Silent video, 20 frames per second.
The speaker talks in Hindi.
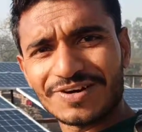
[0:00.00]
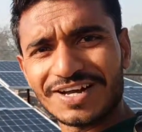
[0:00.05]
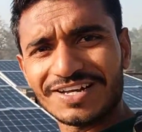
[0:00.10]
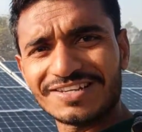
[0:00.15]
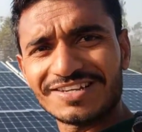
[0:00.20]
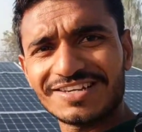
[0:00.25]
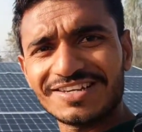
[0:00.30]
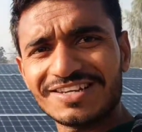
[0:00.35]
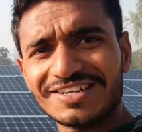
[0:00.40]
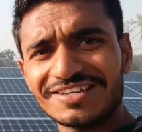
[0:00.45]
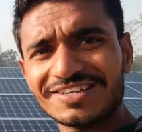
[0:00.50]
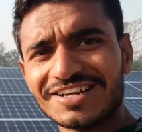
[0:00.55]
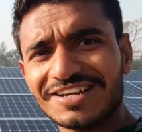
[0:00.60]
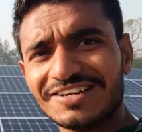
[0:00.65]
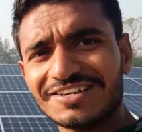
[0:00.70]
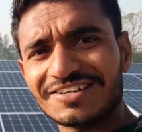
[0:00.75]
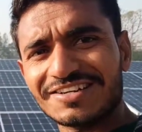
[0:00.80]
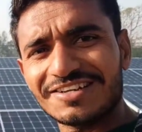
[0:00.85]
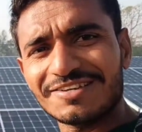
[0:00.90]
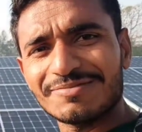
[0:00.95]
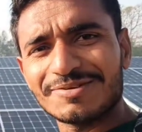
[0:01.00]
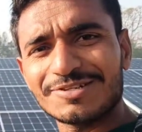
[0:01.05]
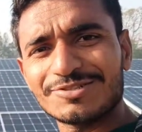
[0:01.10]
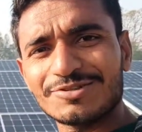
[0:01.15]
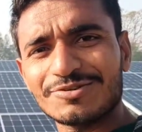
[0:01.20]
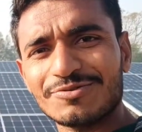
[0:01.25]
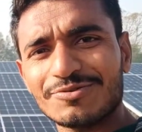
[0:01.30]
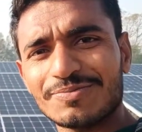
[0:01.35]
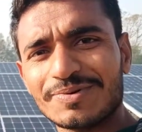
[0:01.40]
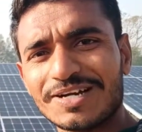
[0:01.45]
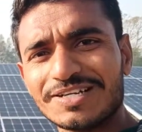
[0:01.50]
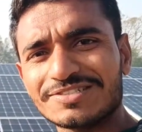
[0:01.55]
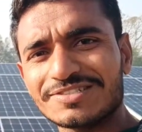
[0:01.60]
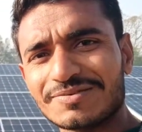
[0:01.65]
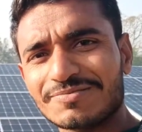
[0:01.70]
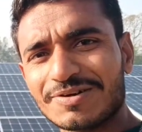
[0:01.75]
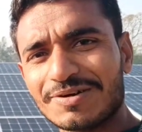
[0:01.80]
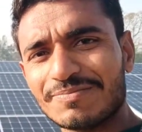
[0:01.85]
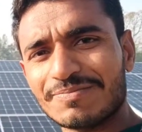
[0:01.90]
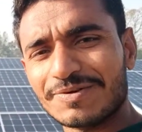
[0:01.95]
फाइनली इनका ड्रीम है जो वो भाई
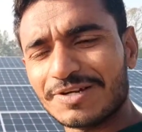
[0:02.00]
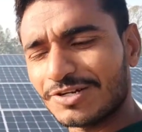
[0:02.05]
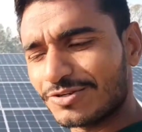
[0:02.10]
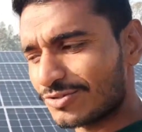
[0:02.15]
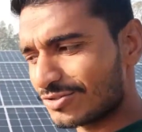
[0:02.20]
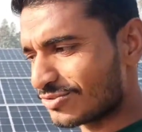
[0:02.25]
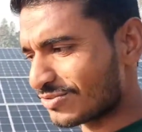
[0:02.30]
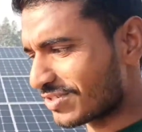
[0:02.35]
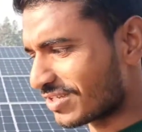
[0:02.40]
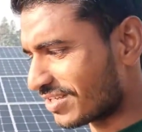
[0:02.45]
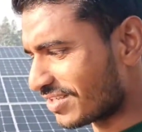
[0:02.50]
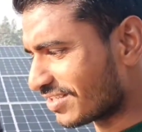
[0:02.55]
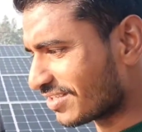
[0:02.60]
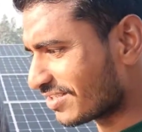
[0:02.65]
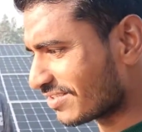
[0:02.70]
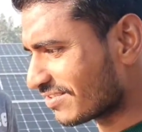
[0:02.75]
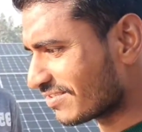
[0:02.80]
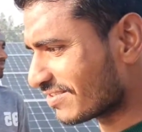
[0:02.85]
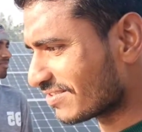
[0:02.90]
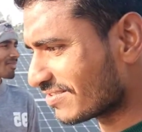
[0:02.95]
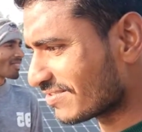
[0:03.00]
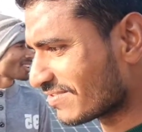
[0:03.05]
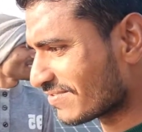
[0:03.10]
साहब कंप्लीट हो चुका है